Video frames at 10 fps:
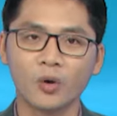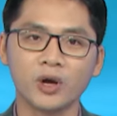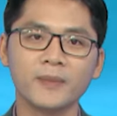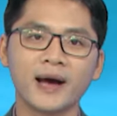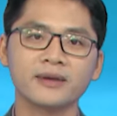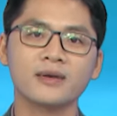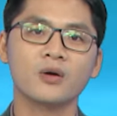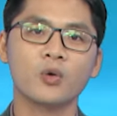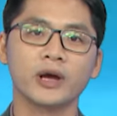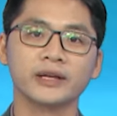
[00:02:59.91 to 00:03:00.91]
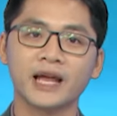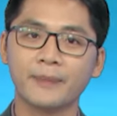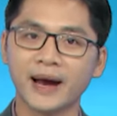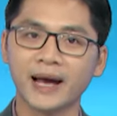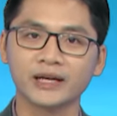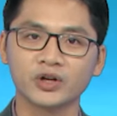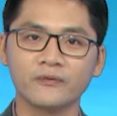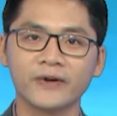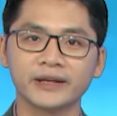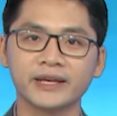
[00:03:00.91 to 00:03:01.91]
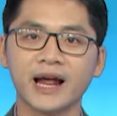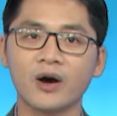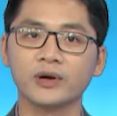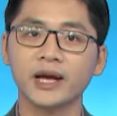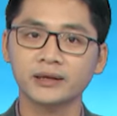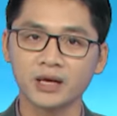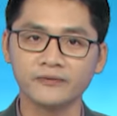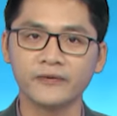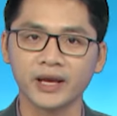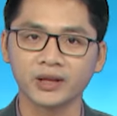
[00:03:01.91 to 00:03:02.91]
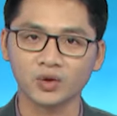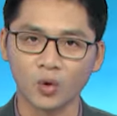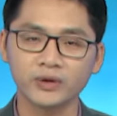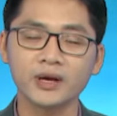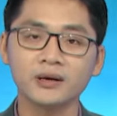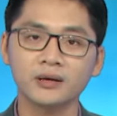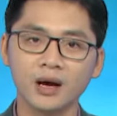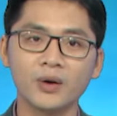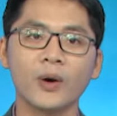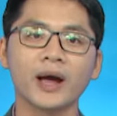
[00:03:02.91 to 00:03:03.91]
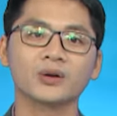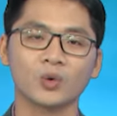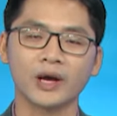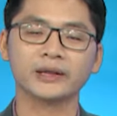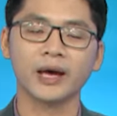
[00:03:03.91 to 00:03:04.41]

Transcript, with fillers: Ủy ban dân huyện đã ban hành công văn chỉ đạo các đơn vị tổ chức cơ quan đoàn